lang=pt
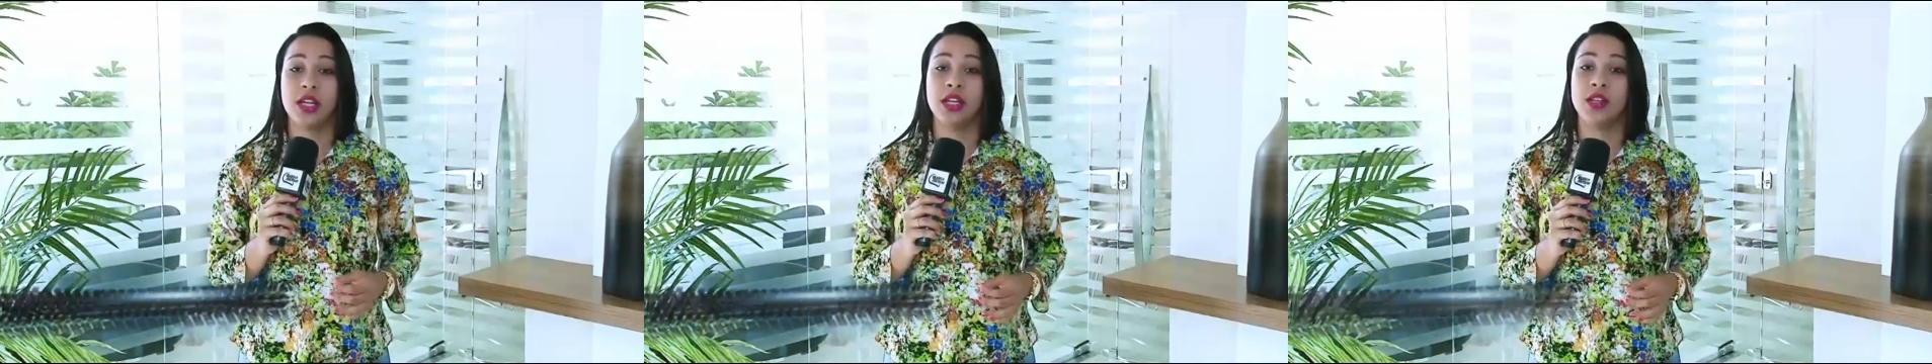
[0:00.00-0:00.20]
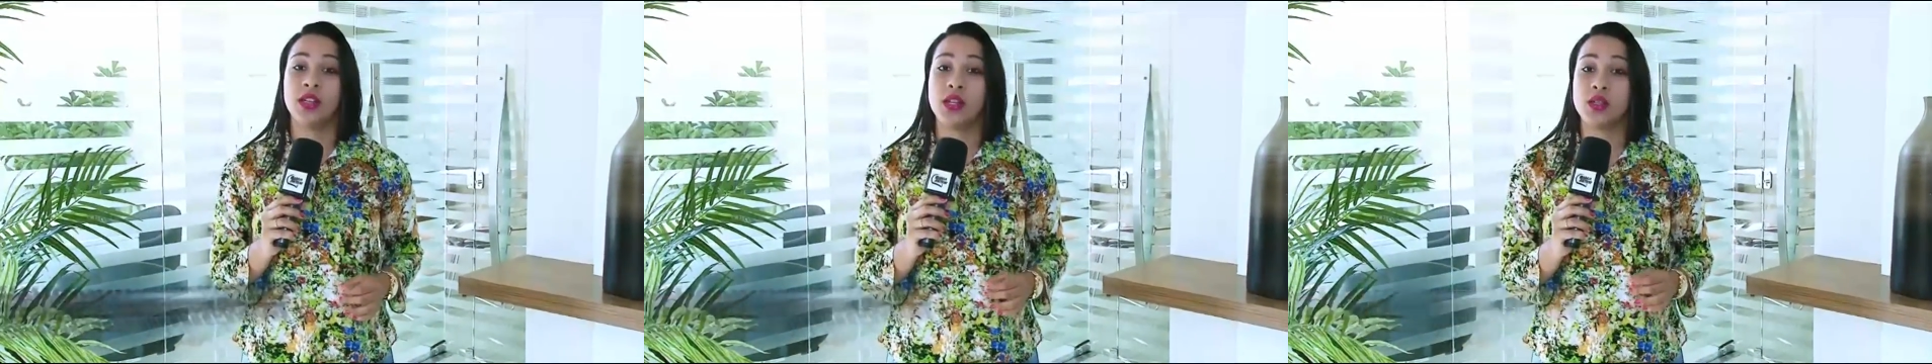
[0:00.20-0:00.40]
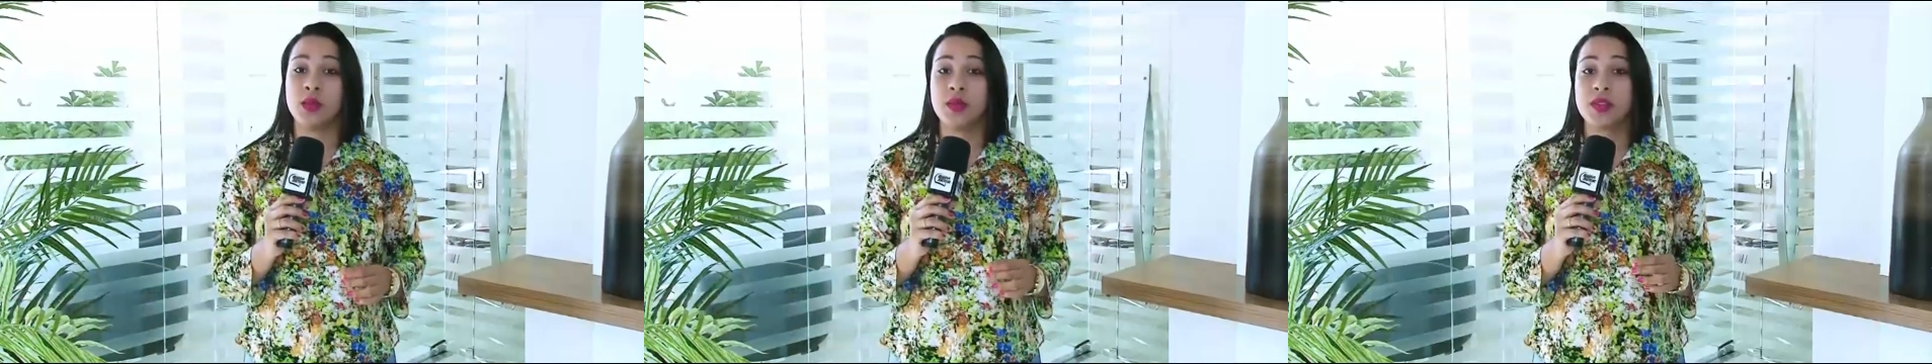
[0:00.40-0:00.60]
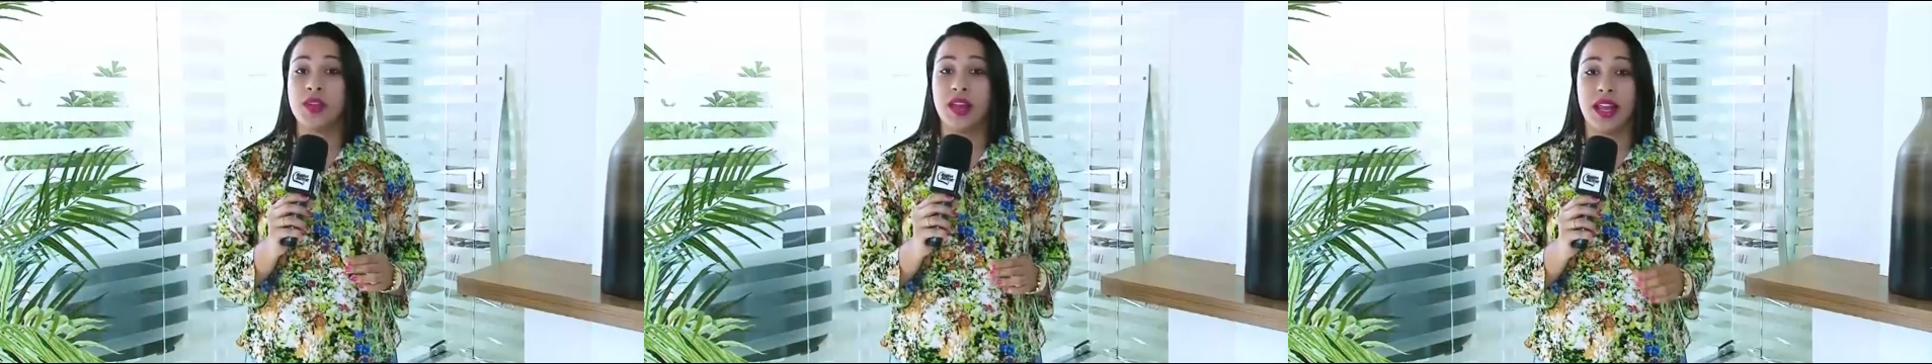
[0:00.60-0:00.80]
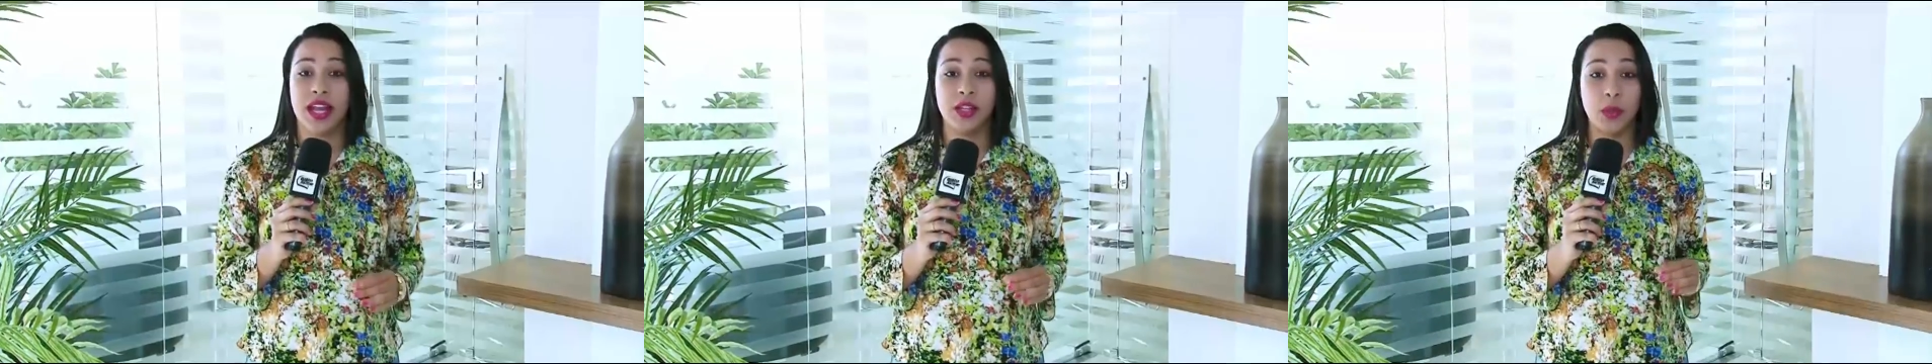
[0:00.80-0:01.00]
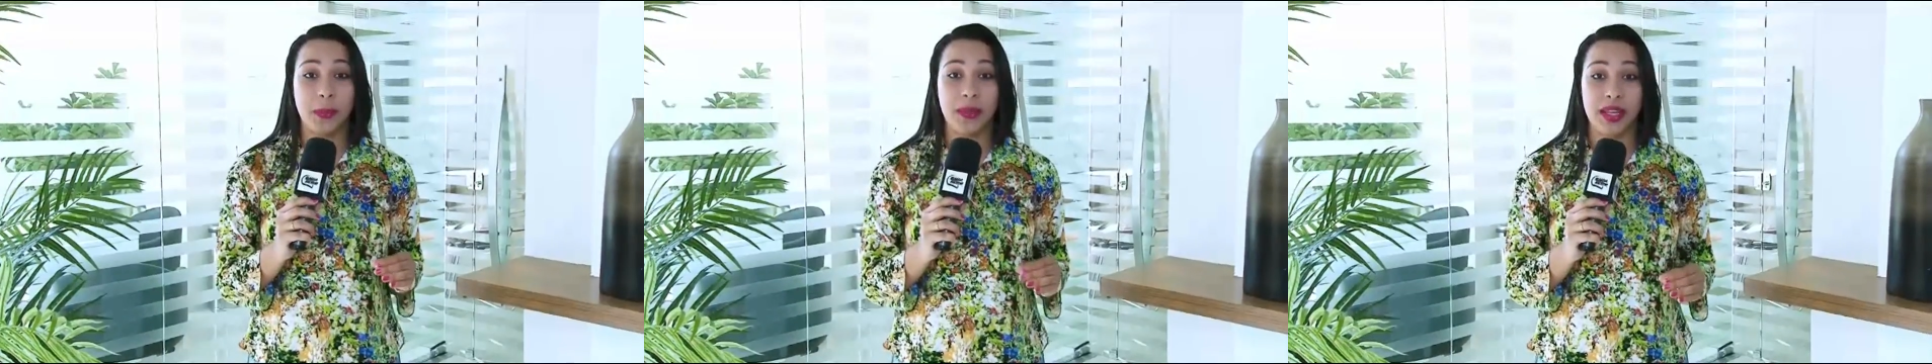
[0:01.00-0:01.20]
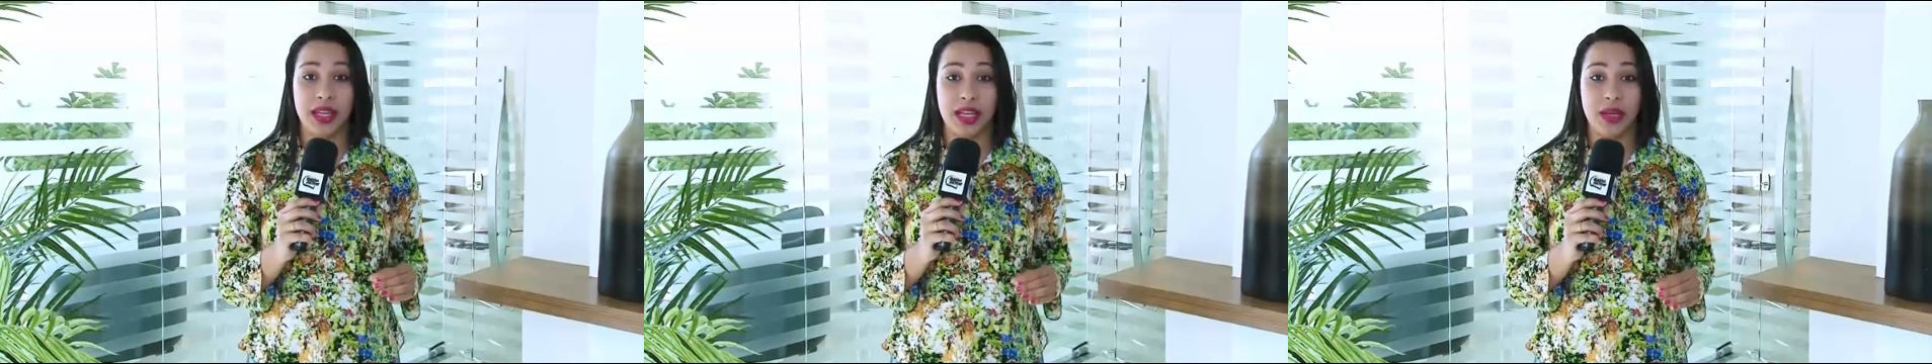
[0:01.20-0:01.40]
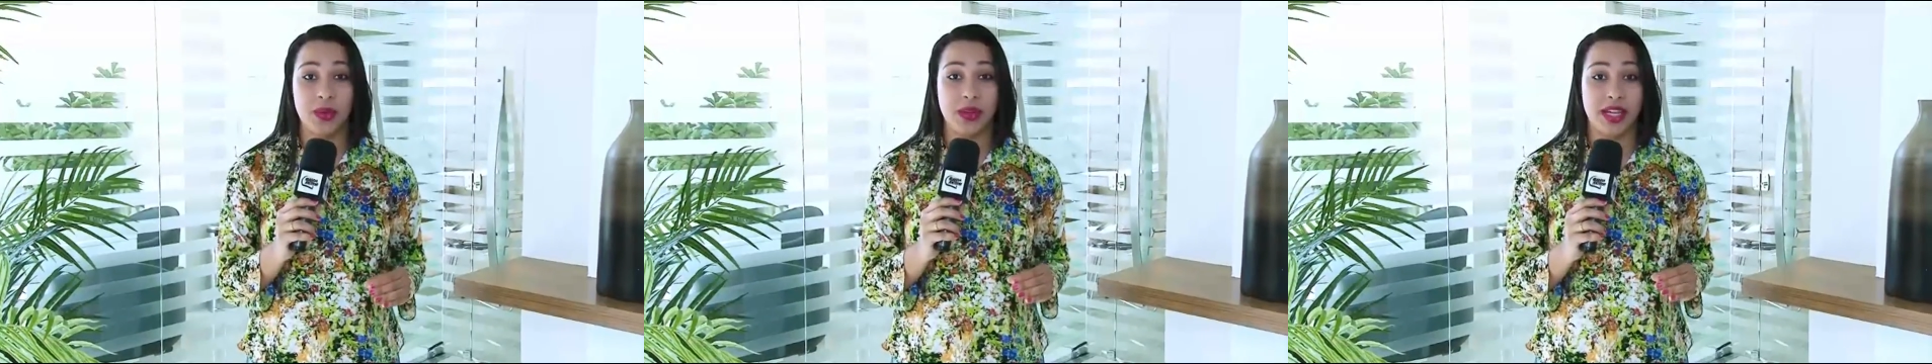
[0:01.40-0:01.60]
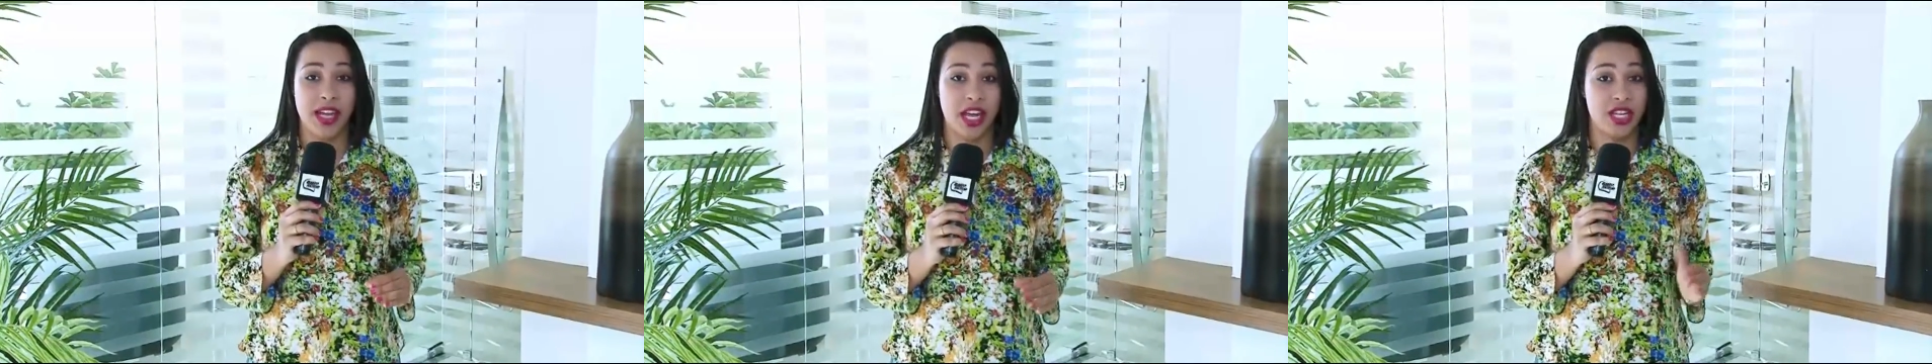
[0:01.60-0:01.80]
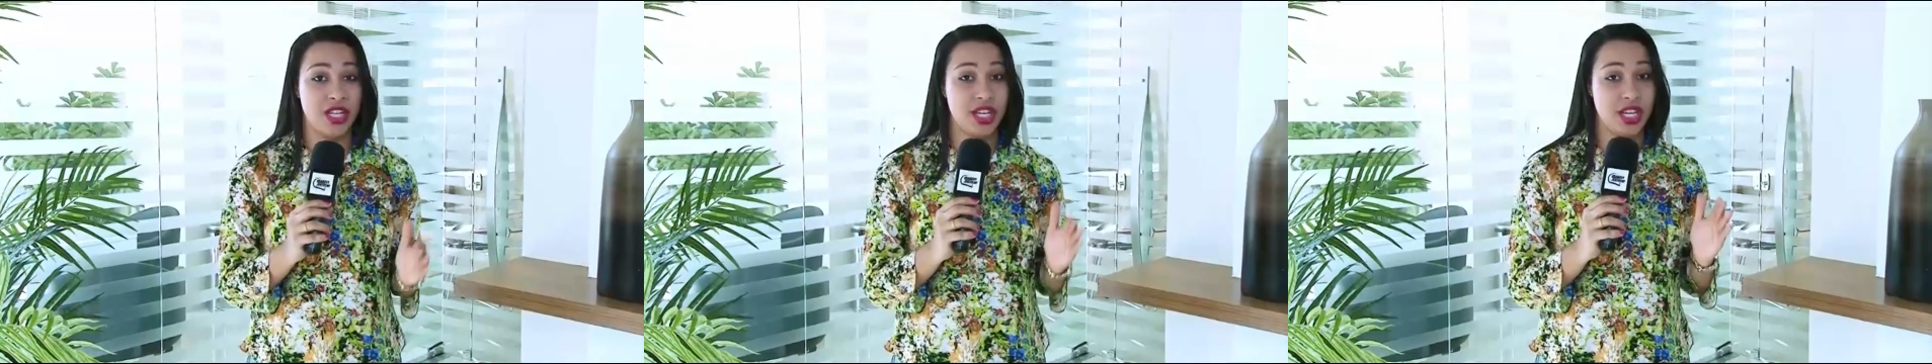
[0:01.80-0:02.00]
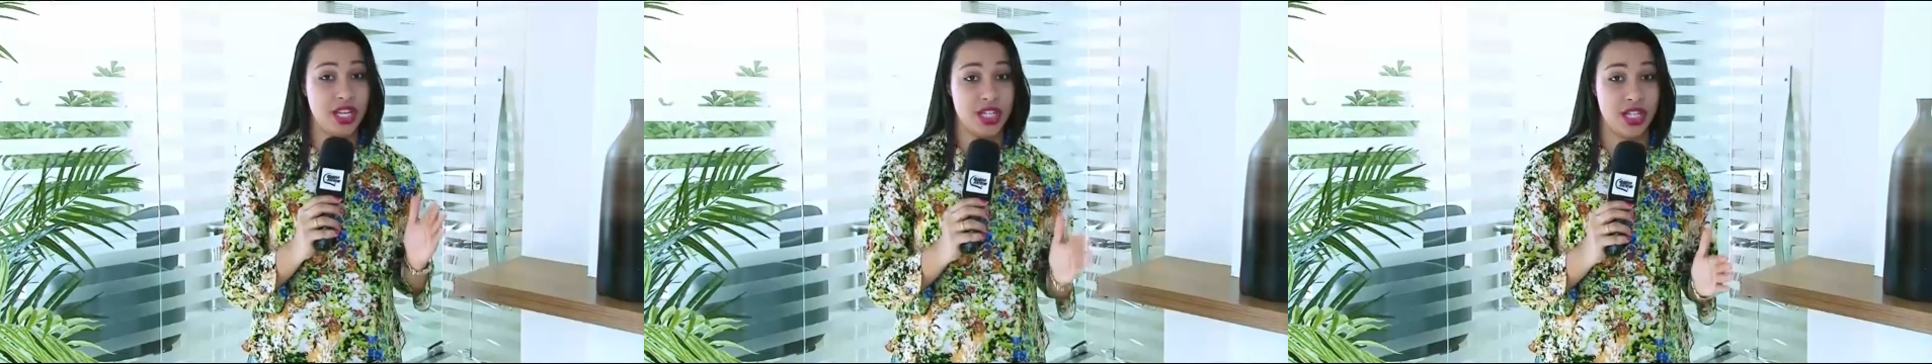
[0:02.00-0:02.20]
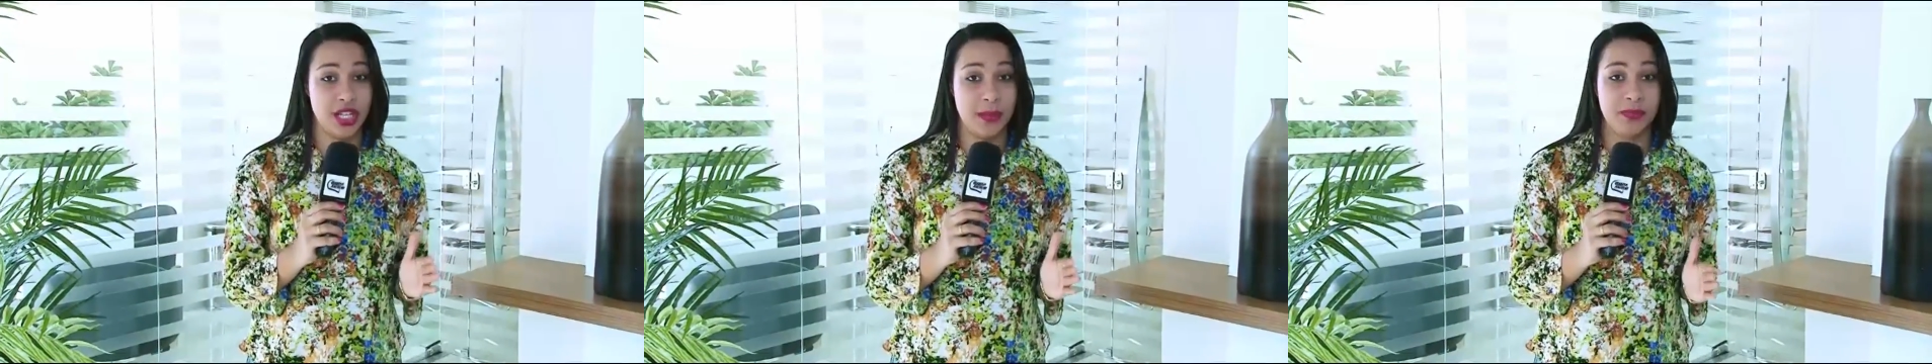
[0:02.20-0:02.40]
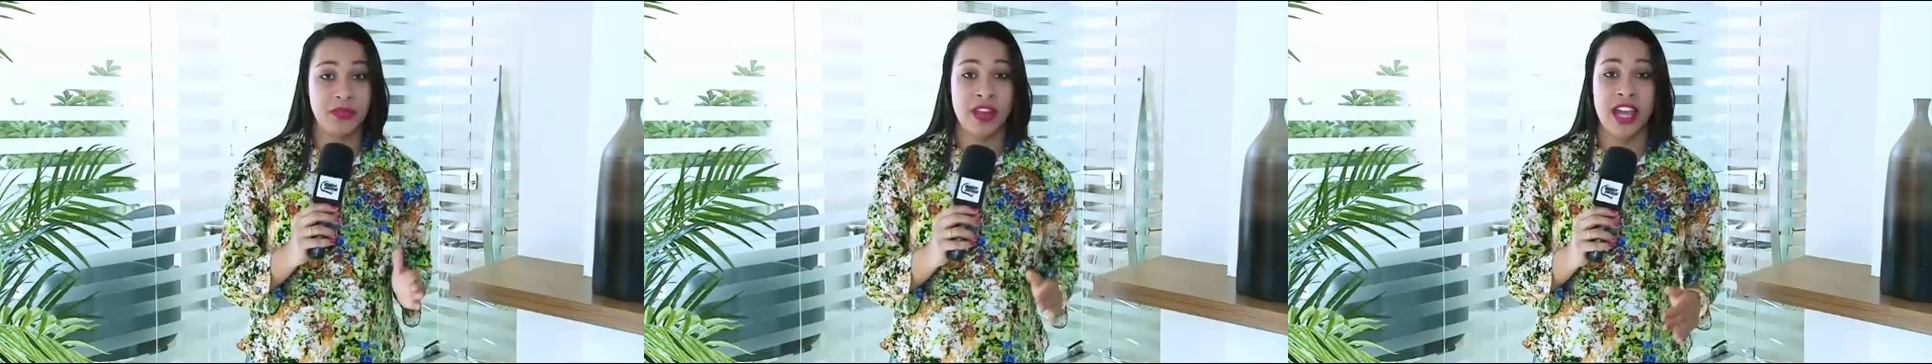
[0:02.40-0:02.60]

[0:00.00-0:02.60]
Nós vamos falar do perigo que é dirigir